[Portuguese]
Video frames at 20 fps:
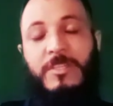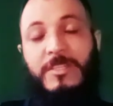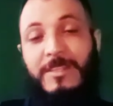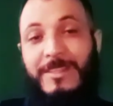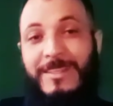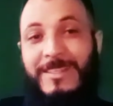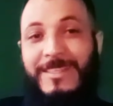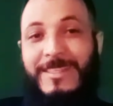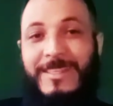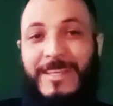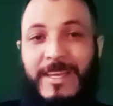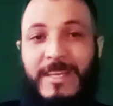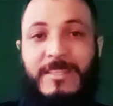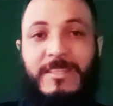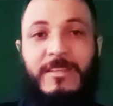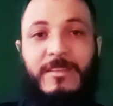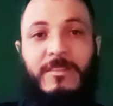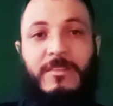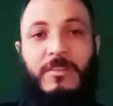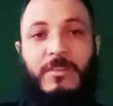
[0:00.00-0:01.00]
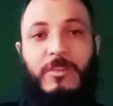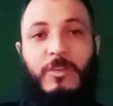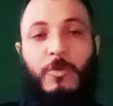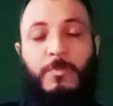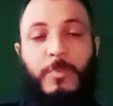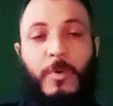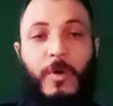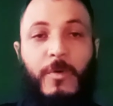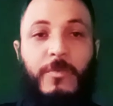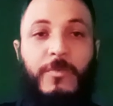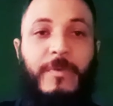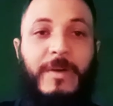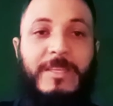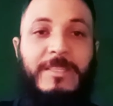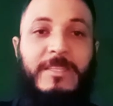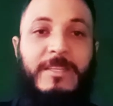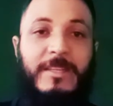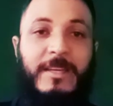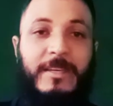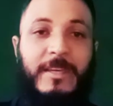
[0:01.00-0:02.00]
de tristeza que o povo
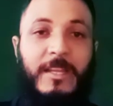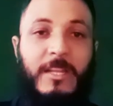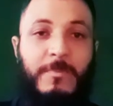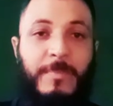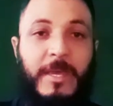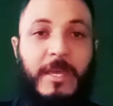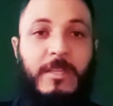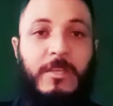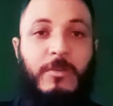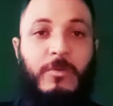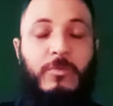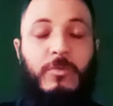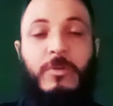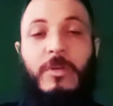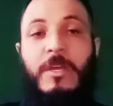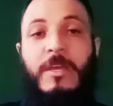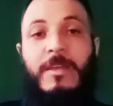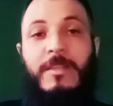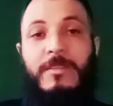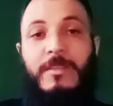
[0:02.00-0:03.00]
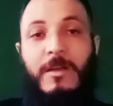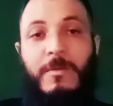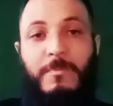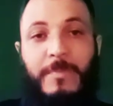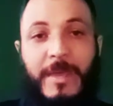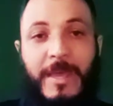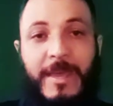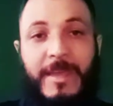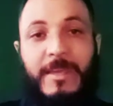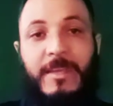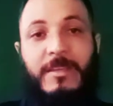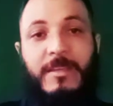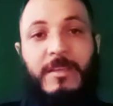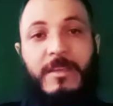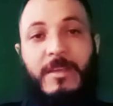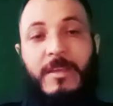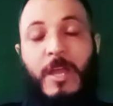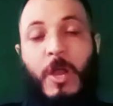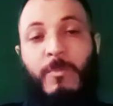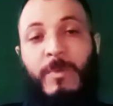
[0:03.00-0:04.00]
fazia naquele período. Também
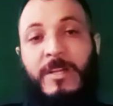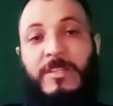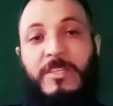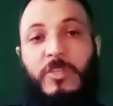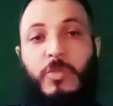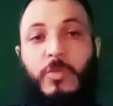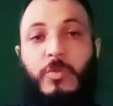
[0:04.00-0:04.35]
é uma